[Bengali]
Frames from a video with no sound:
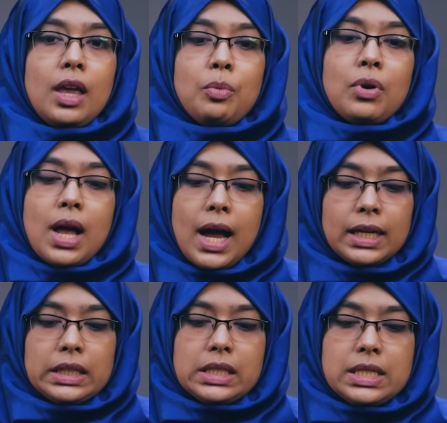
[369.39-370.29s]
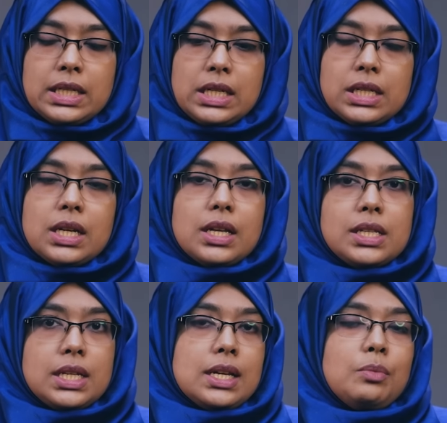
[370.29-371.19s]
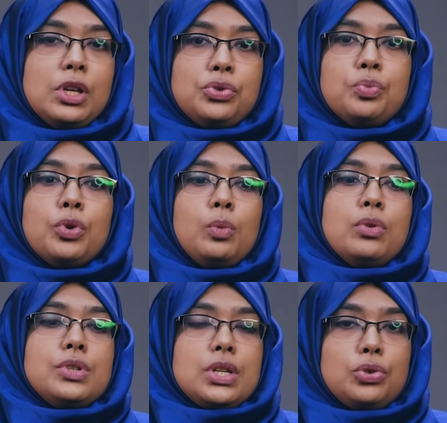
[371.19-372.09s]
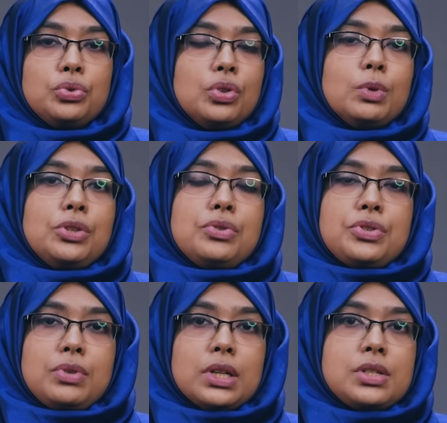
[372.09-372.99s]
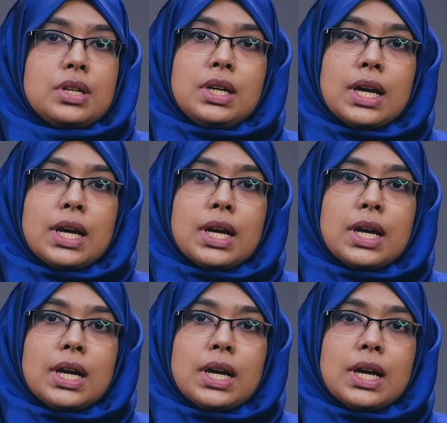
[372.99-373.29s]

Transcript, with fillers: এবং আরেকটা জিনিস যেটা আমি একটু বলবো যে শুধুমাত্র স্ট্রাকচার